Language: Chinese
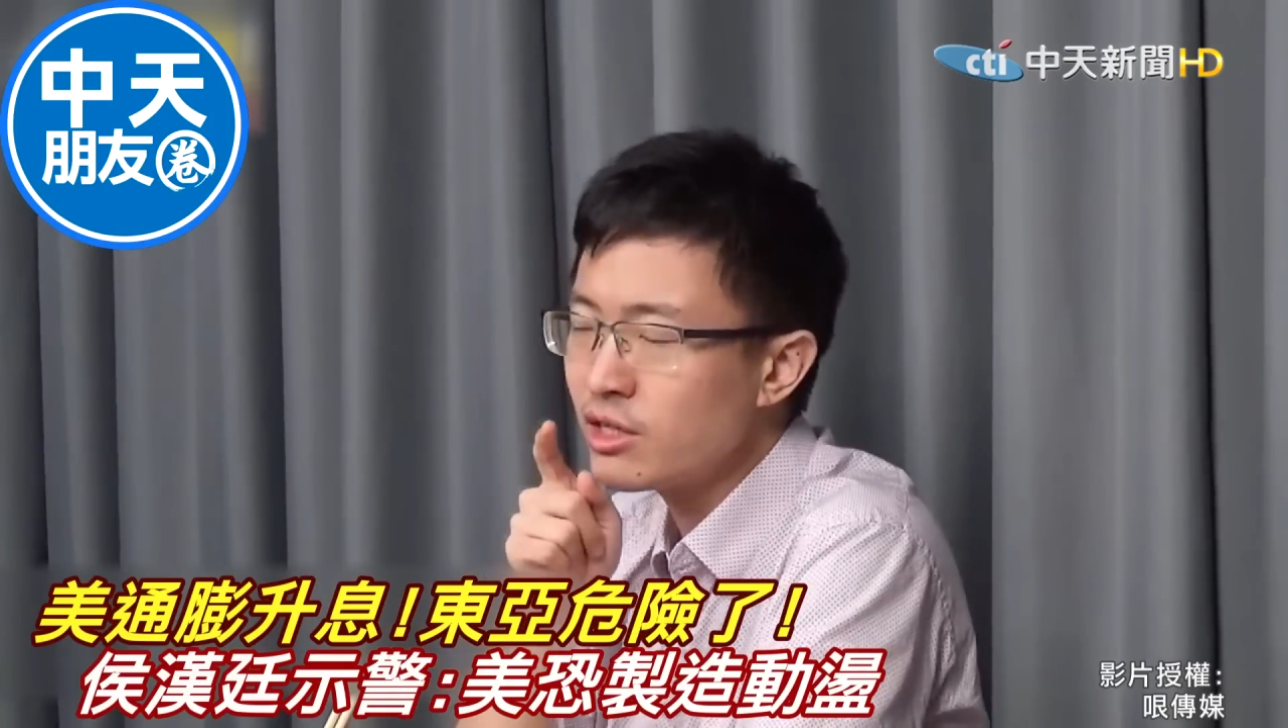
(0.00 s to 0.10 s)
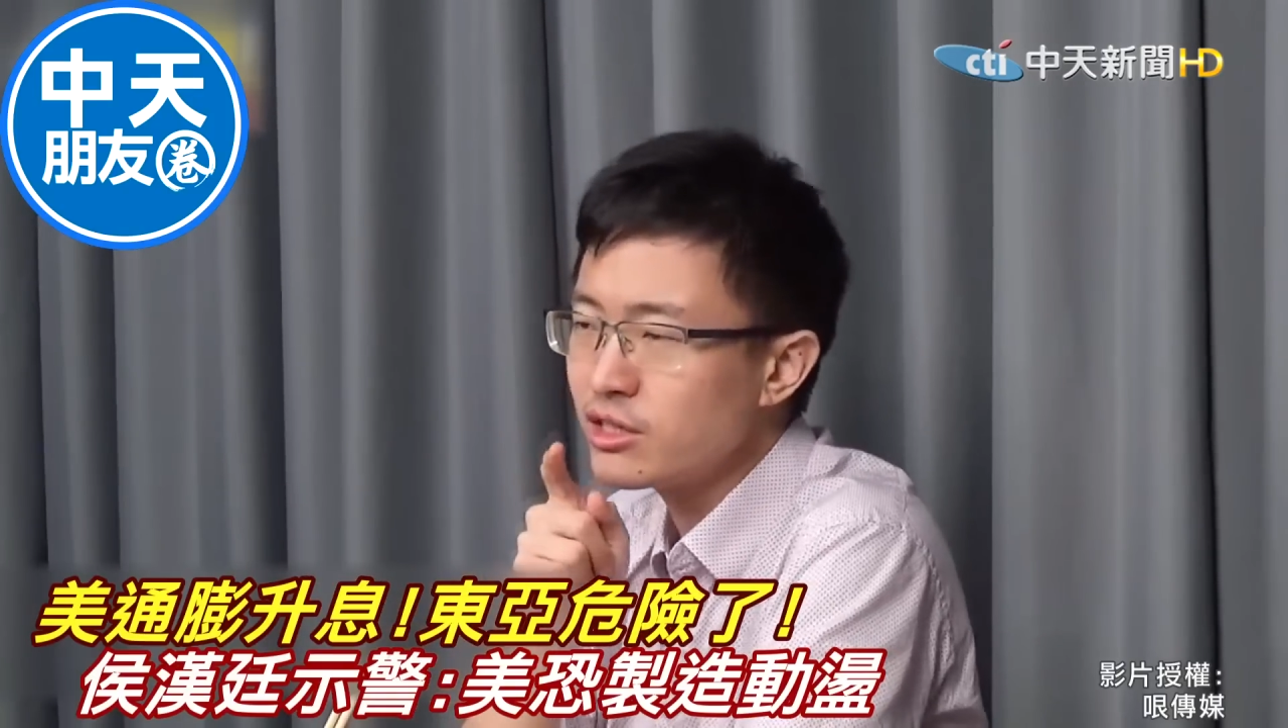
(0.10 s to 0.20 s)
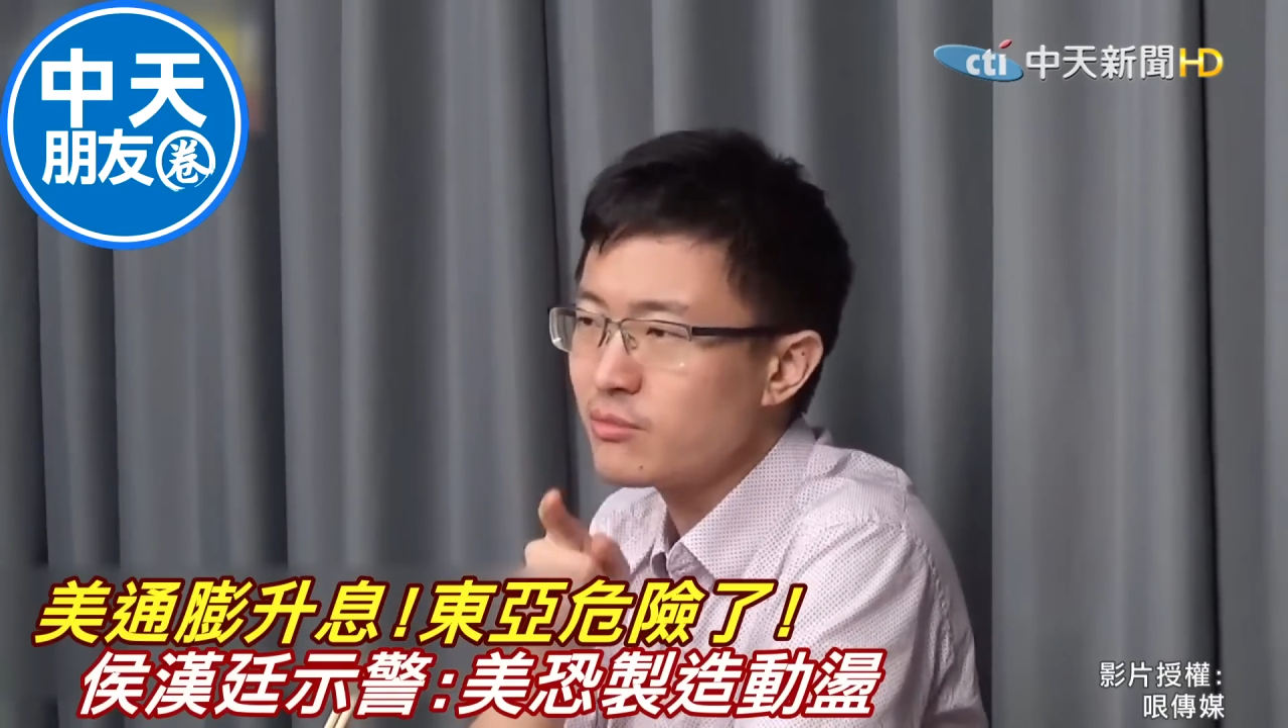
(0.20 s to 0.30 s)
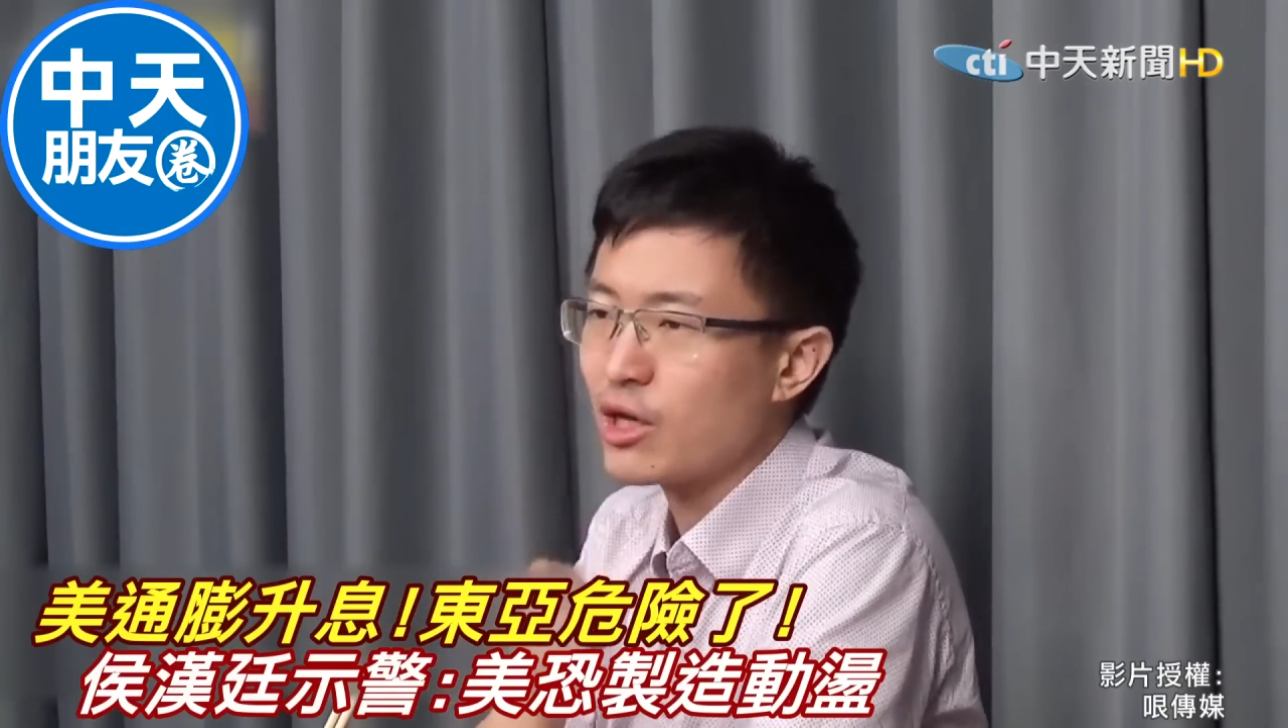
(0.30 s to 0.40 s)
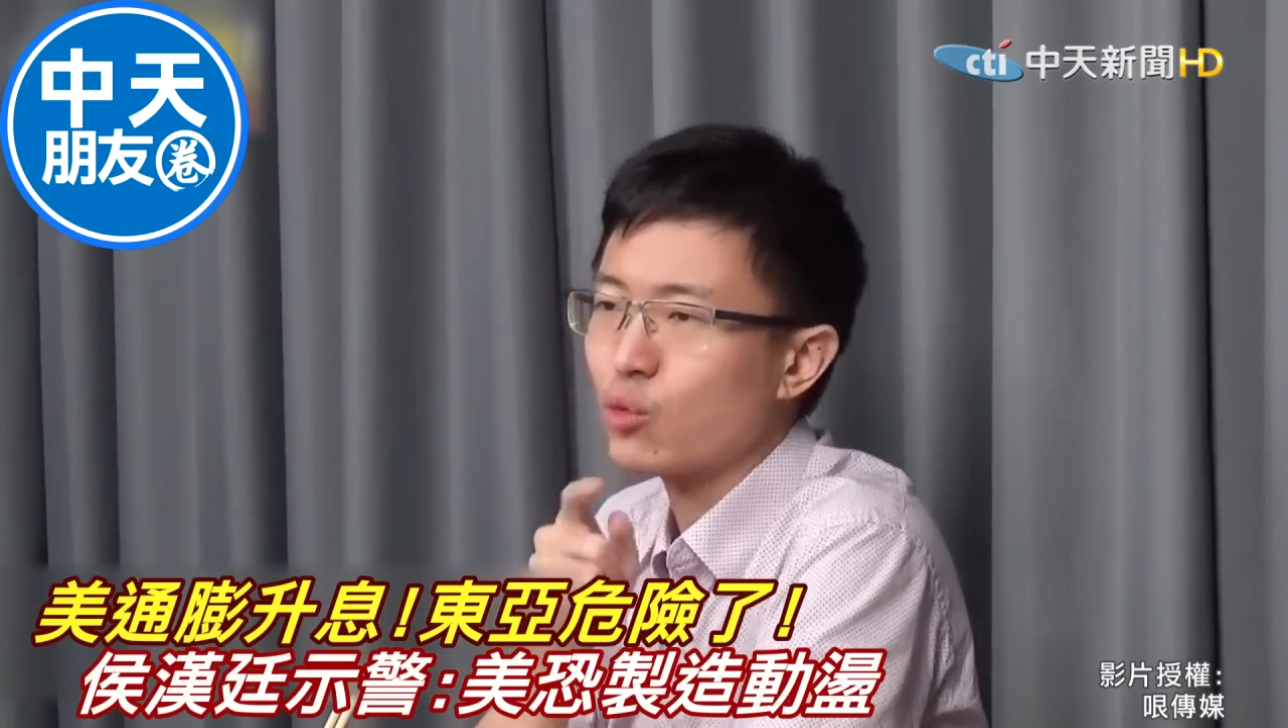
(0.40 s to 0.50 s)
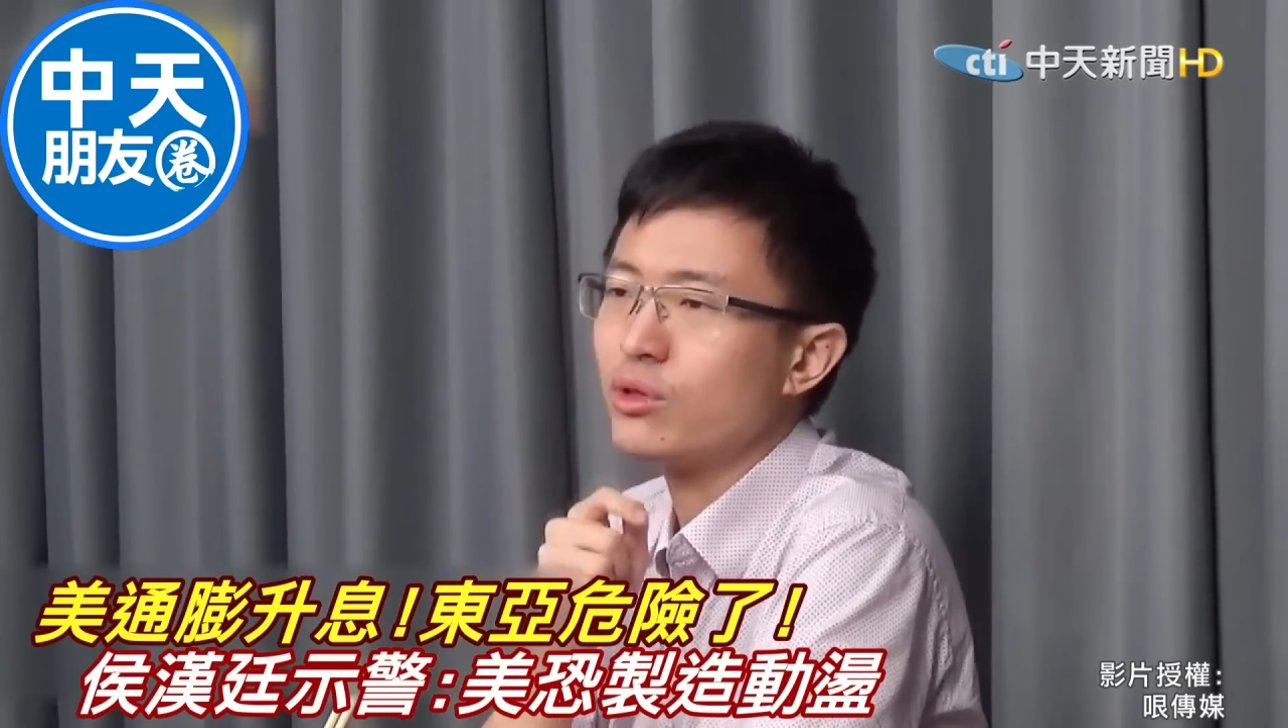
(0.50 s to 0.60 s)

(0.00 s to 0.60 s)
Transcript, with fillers: 这也是美